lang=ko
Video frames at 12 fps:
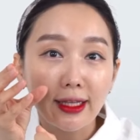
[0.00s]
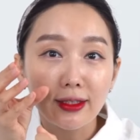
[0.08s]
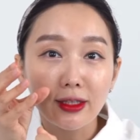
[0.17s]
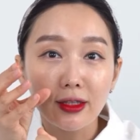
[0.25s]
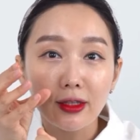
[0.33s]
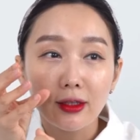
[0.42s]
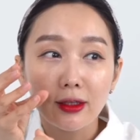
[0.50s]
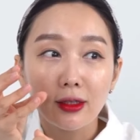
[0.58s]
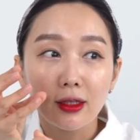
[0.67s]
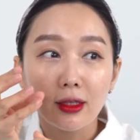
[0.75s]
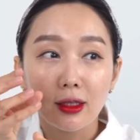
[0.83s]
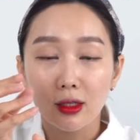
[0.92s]
애기들은
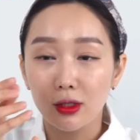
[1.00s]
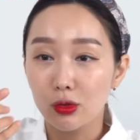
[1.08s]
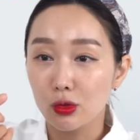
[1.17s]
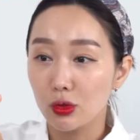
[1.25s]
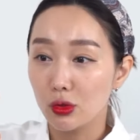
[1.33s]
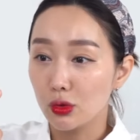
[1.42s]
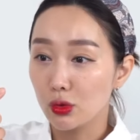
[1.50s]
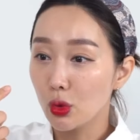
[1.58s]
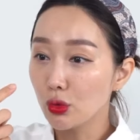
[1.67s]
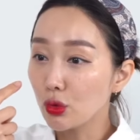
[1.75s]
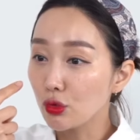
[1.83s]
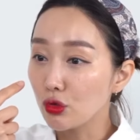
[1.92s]
도, 도,
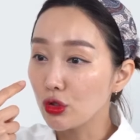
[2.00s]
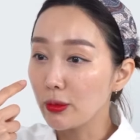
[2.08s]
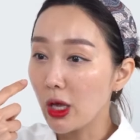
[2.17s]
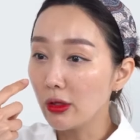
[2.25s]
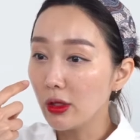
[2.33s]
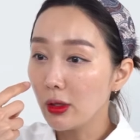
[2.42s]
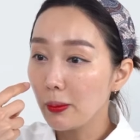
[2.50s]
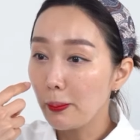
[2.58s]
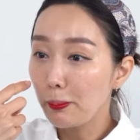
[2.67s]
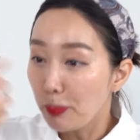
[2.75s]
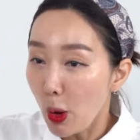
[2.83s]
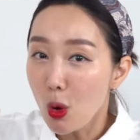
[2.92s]
손으로 누르면
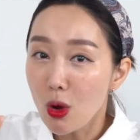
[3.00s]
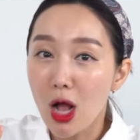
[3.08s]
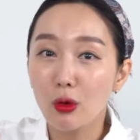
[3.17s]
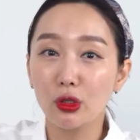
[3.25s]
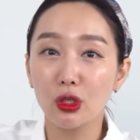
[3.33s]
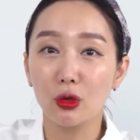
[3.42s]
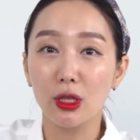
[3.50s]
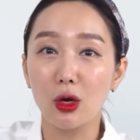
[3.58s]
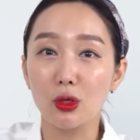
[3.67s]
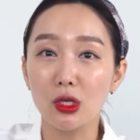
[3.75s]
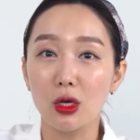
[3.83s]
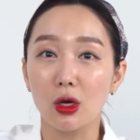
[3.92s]
뿅 하고
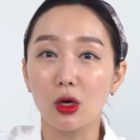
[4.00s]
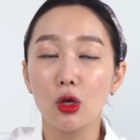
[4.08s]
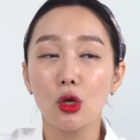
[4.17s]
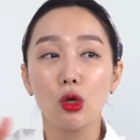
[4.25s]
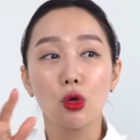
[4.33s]
튀어나오죠.